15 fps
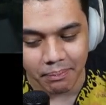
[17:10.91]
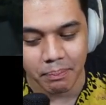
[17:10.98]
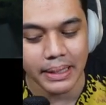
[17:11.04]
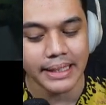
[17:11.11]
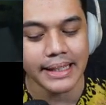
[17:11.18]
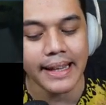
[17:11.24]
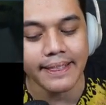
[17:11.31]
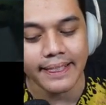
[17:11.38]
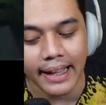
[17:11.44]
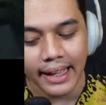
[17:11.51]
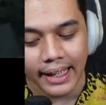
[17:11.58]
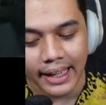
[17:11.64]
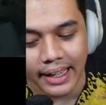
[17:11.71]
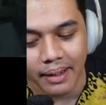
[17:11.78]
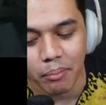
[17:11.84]
belinya
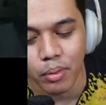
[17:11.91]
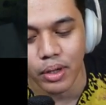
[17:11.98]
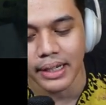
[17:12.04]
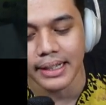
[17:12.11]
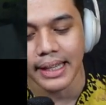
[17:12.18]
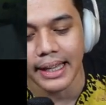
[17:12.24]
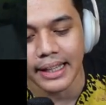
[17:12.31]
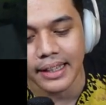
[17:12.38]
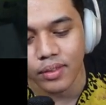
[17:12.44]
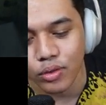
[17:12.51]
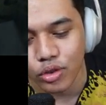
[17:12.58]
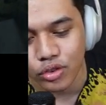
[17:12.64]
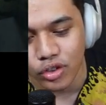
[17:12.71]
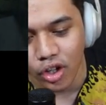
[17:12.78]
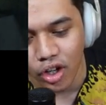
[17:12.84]
tank, bukan kayak
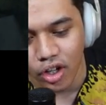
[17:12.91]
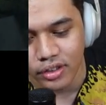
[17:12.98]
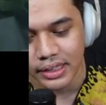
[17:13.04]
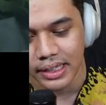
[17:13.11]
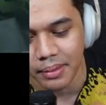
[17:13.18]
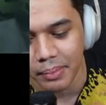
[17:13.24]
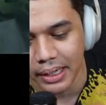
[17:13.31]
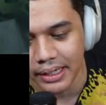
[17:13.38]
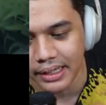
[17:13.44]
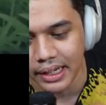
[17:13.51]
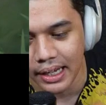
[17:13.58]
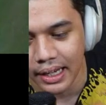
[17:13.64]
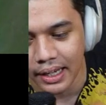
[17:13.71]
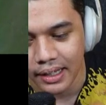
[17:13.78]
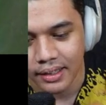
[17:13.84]
gitu, Cok, cara
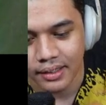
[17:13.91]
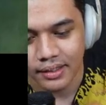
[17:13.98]
mainnya.